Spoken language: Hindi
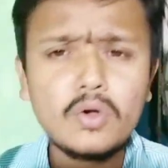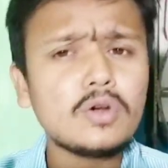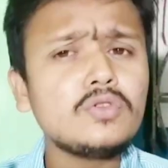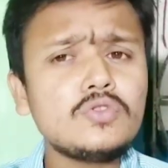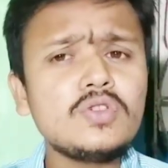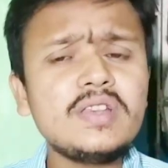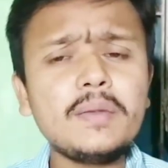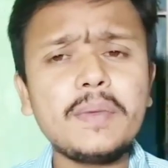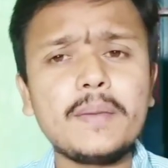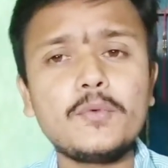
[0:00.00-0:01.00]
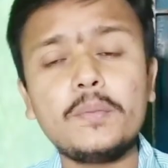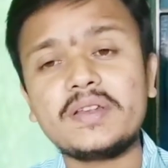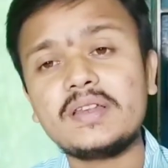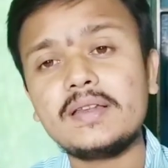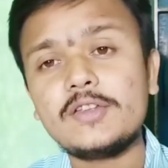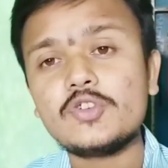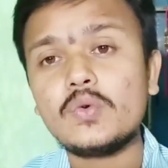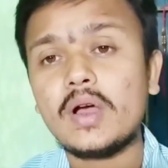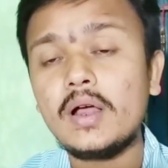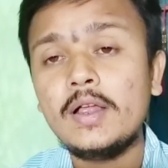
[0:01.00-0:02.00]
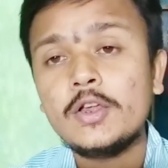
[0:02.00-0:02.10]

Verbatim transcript: और दोस्तों इधर मैं आपको बता देना चाहूंगा